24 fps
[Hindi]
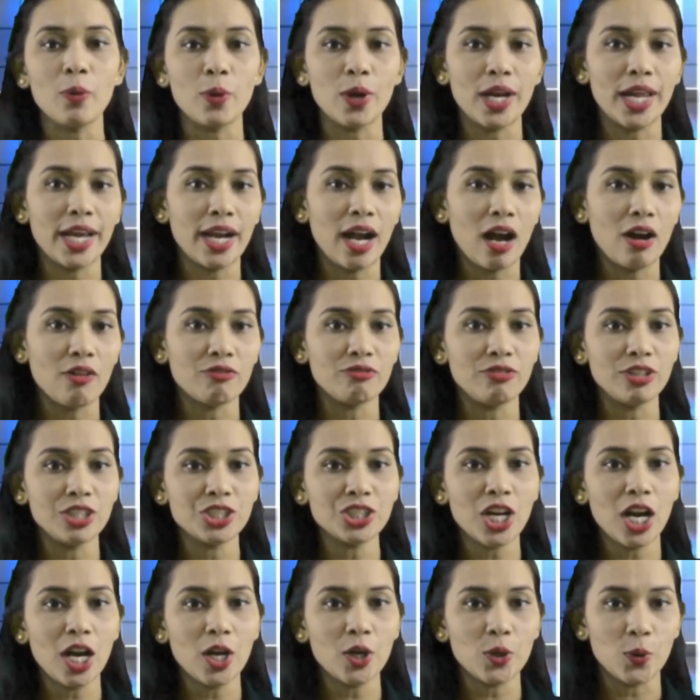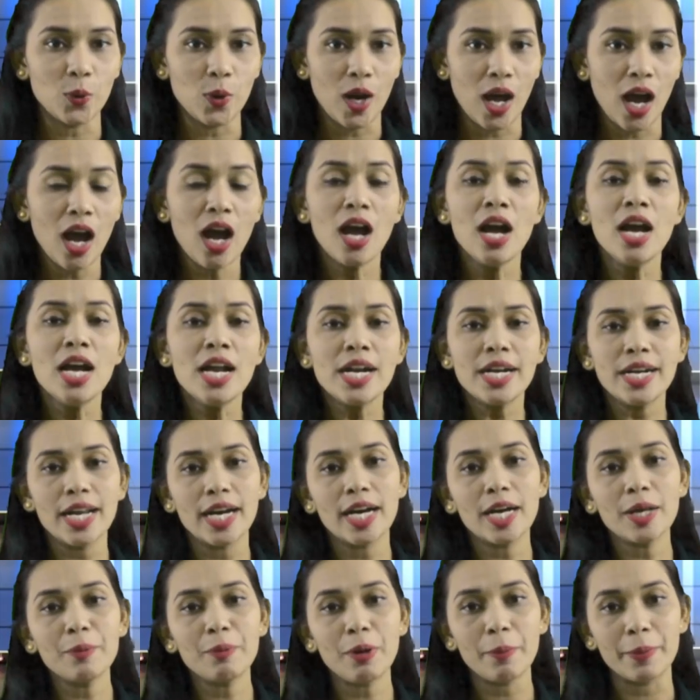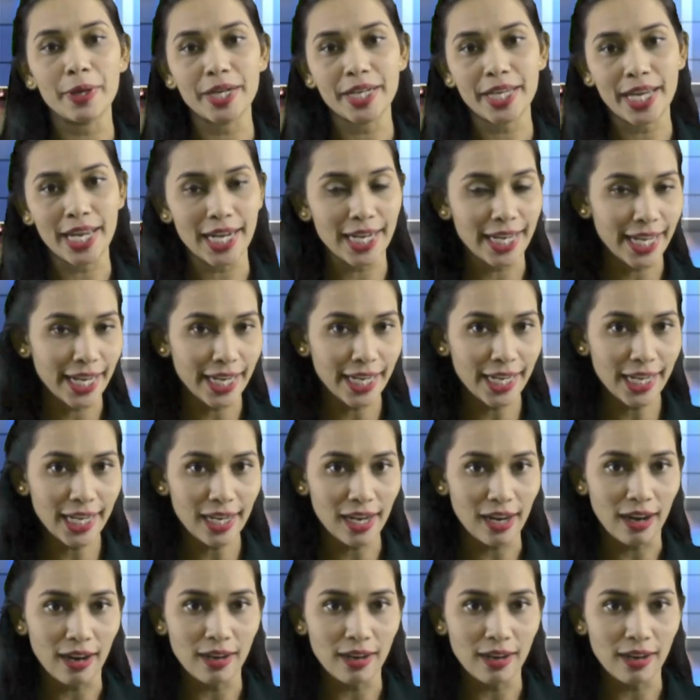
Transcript: भोले का विशाल डोला नगर भ्रमण के लिए निकला